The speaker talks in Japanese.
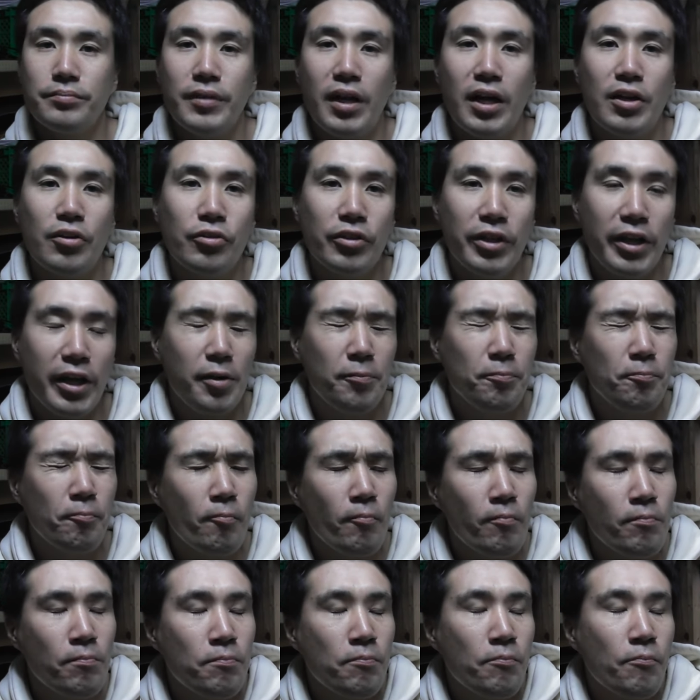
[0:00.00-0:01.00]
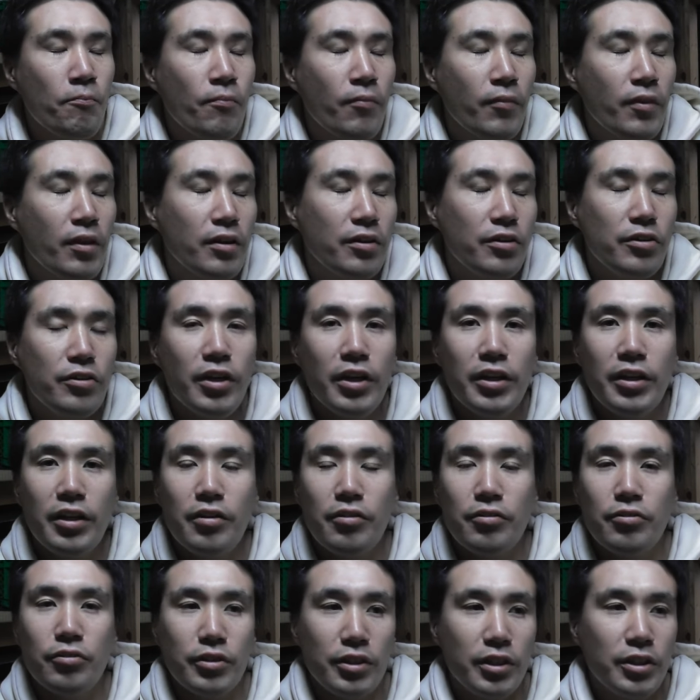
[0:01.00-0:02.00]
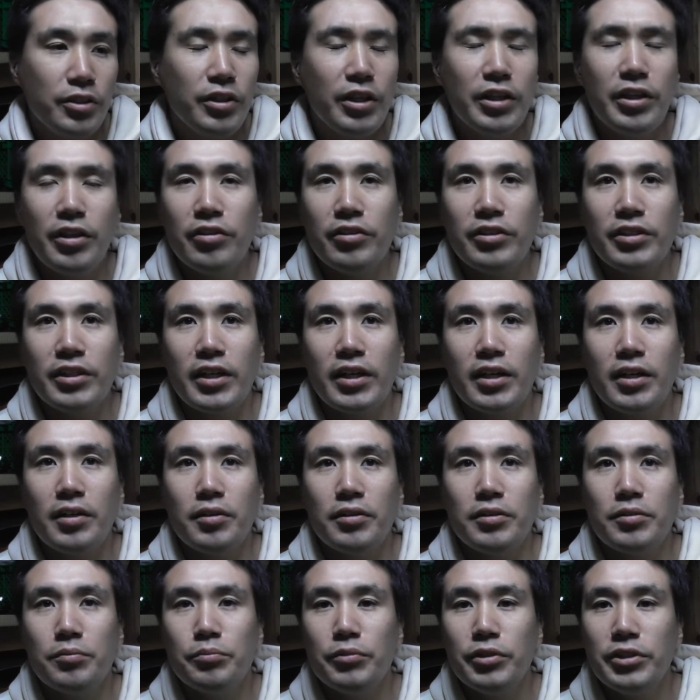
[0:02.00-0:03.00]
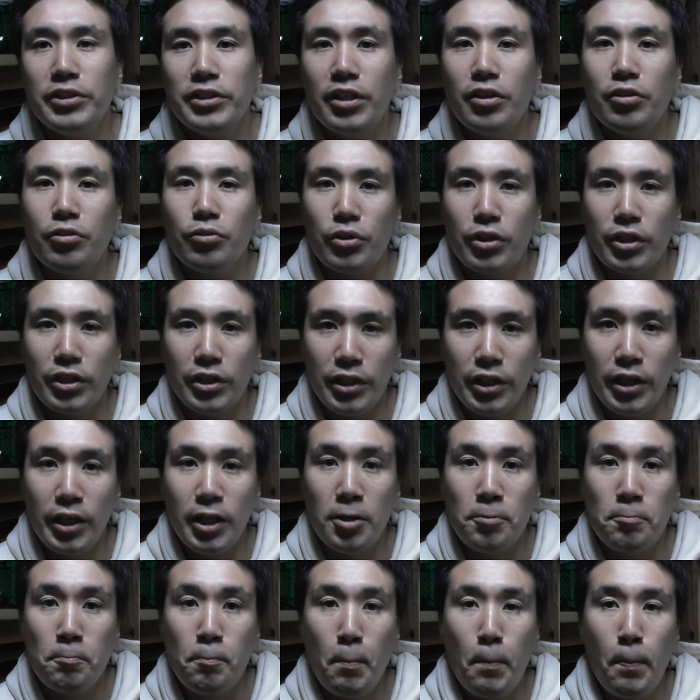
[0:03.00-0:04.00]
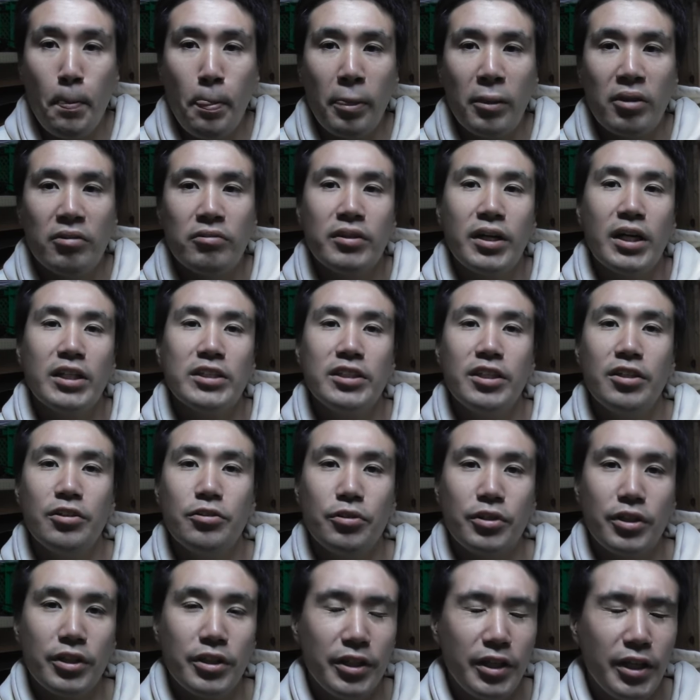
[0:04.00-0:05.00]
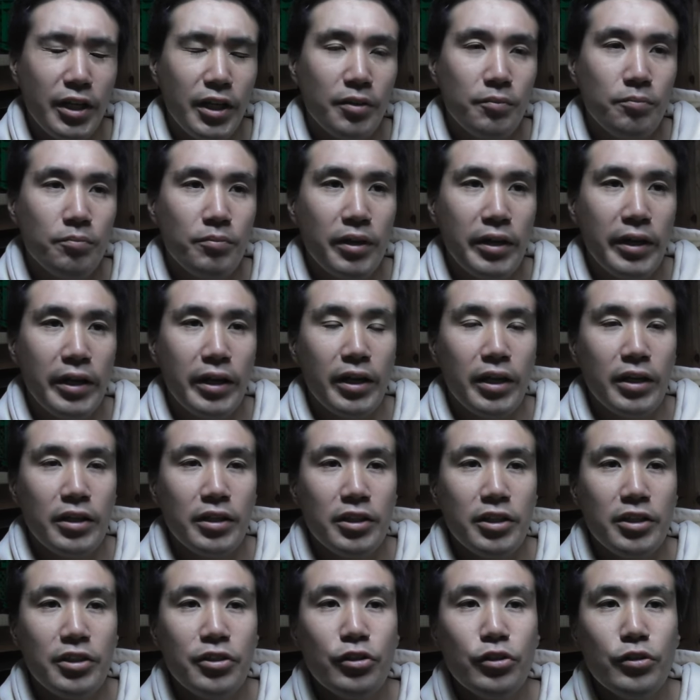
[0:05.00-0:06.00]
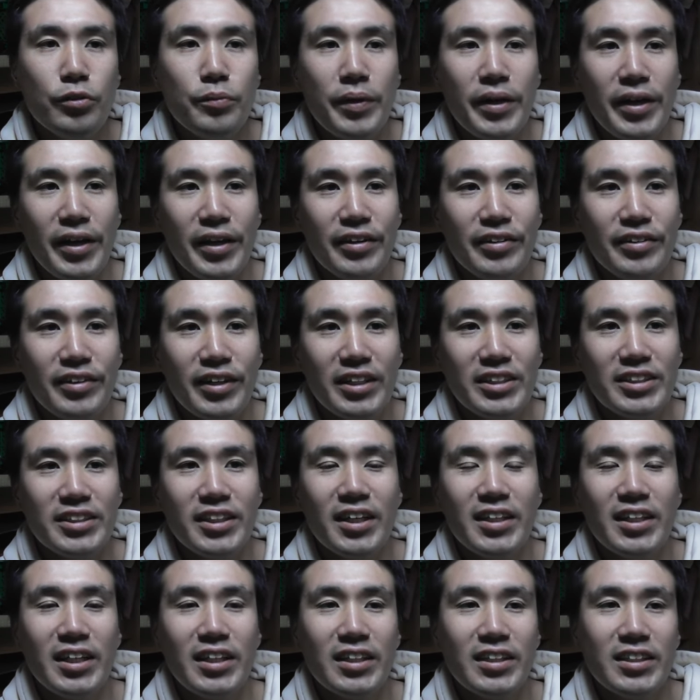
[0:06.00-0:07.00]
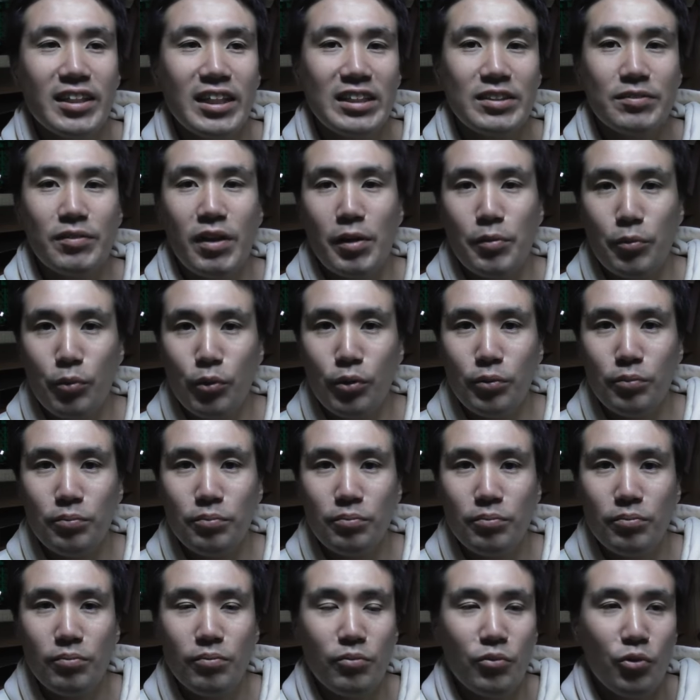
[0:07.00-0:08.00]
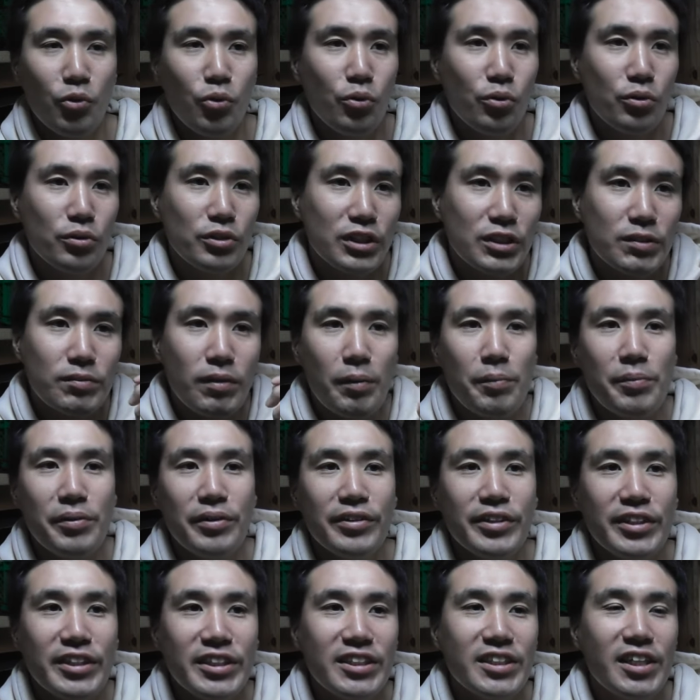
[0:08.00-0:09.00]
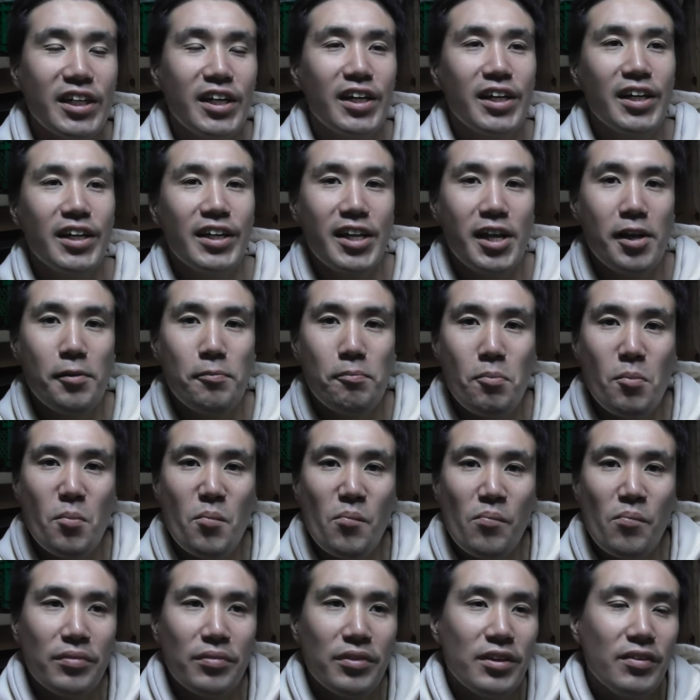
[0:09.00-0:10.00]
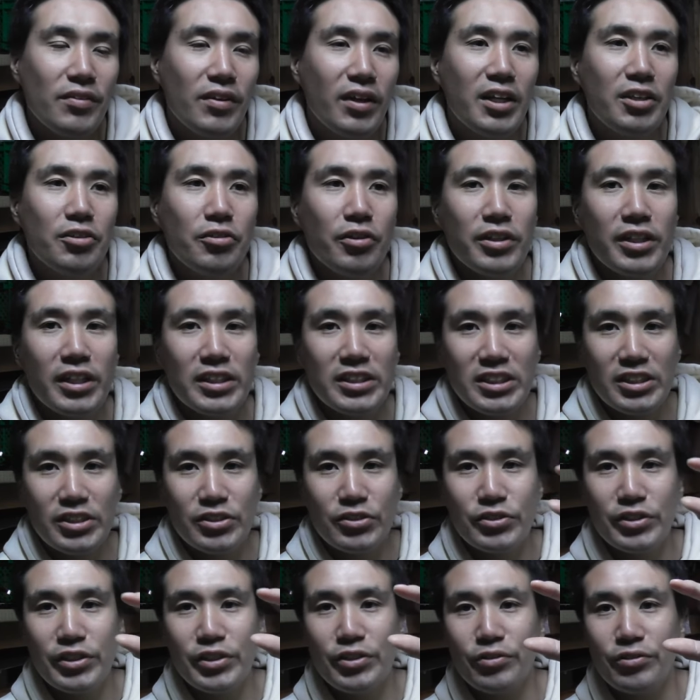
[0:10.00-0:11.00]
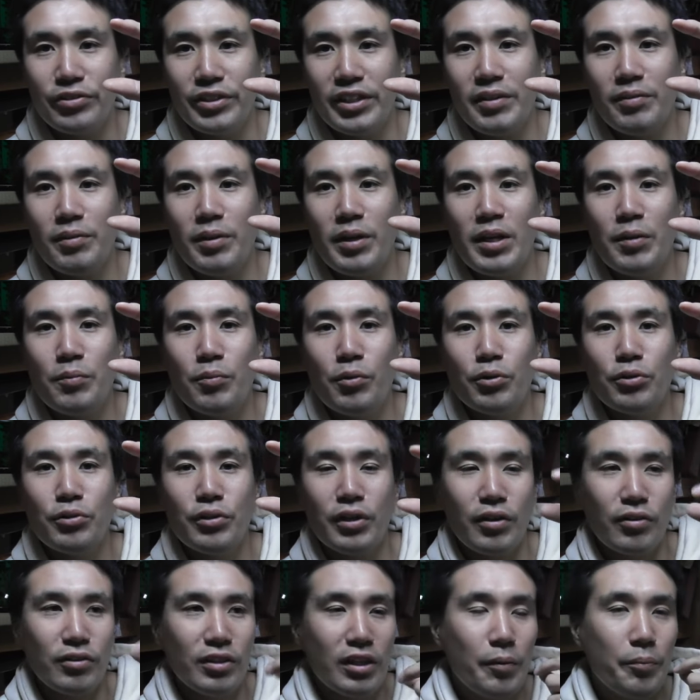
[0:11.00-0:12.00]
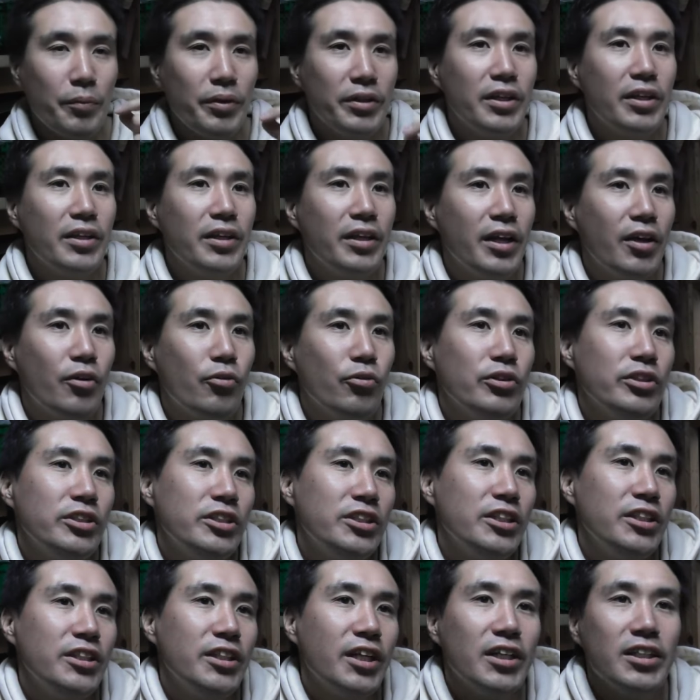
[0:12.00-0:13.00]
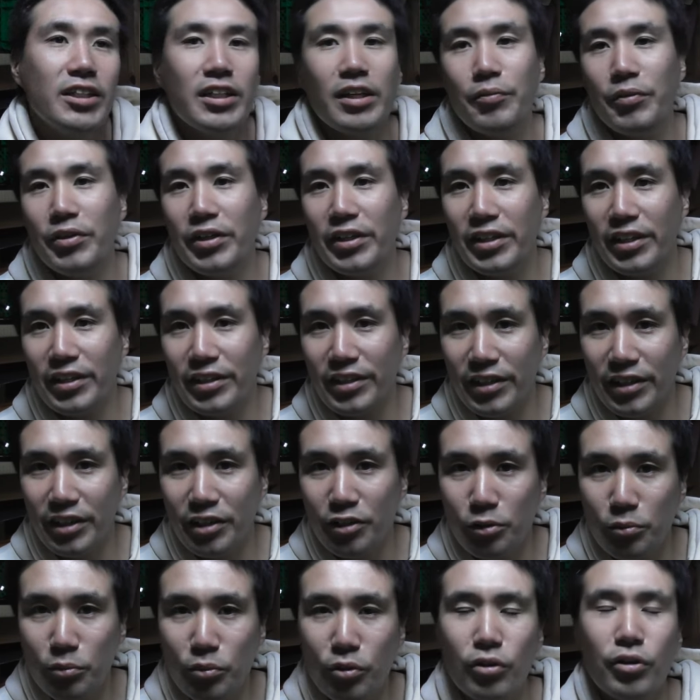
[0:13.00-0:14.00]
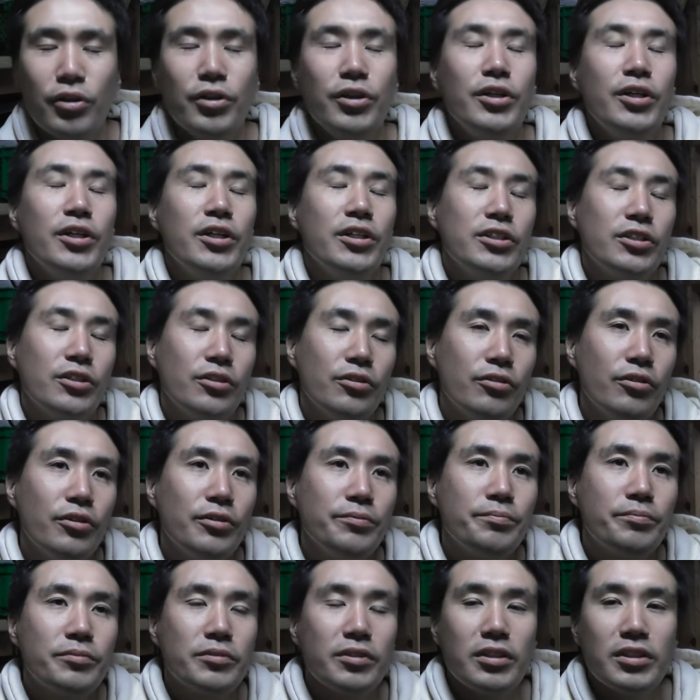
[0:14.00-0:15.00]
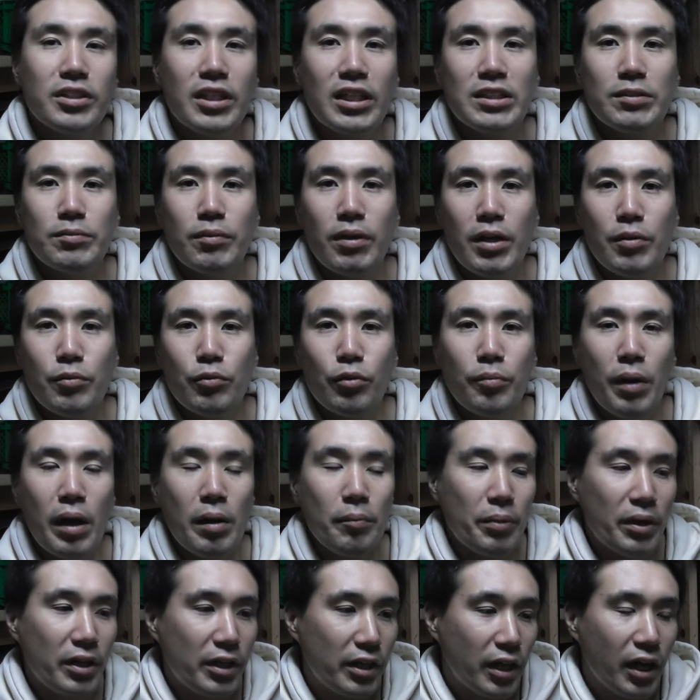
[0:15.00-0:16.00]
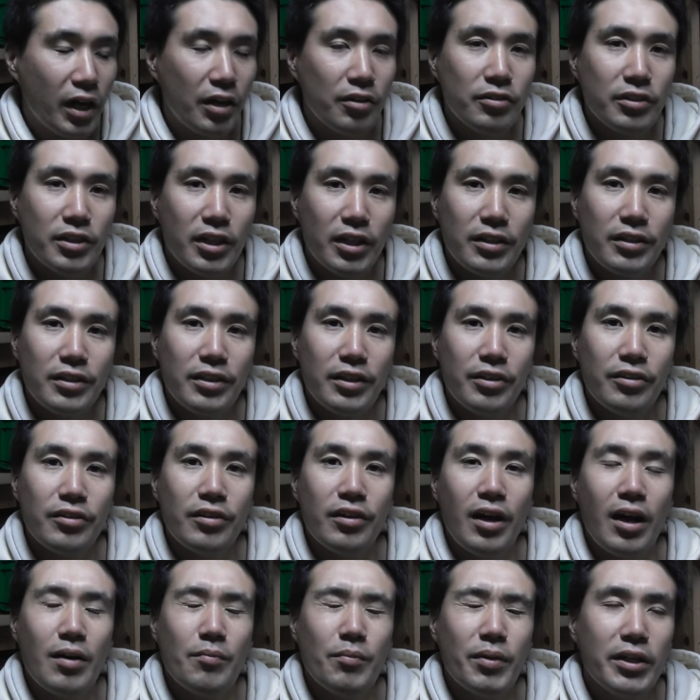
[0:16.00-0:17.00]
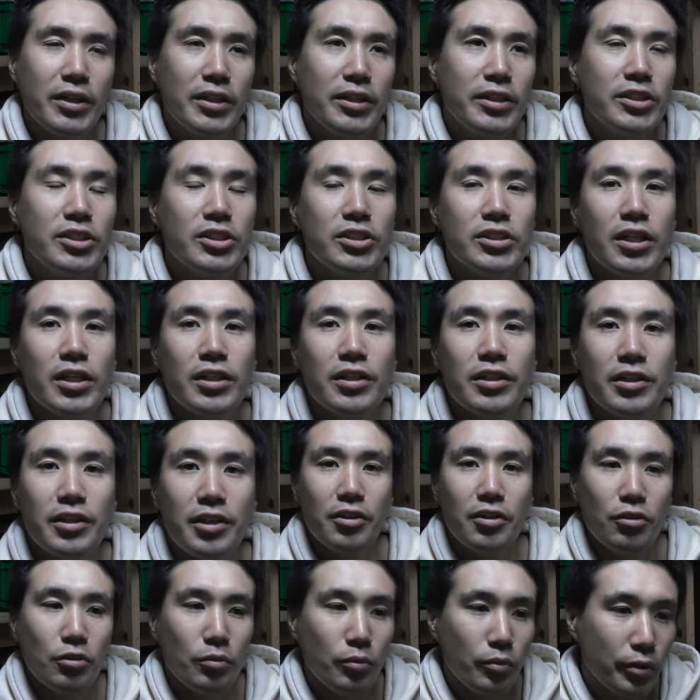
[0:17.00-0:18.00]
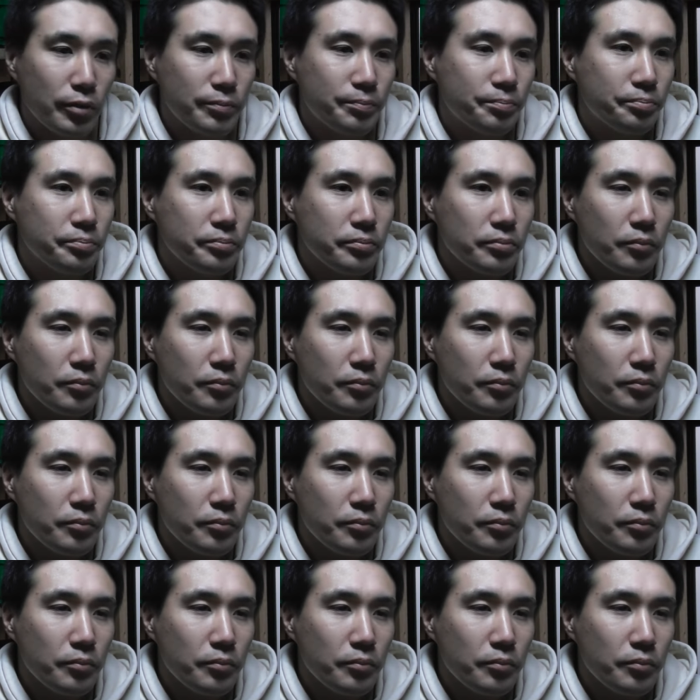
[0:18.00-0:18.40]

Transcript: あのね、茹でてるとき、茹でてるとか、蒸してるときに、ふかしてるときに、えー、ゆうべふかしたさつまいもをつまみ食いしながらね、庭で採れたちっこいこんな芋とかを食べてて美味しいなって食べてたんだけども、そのさつまいも、まあ紅はるかっていう甘い品種なんれども、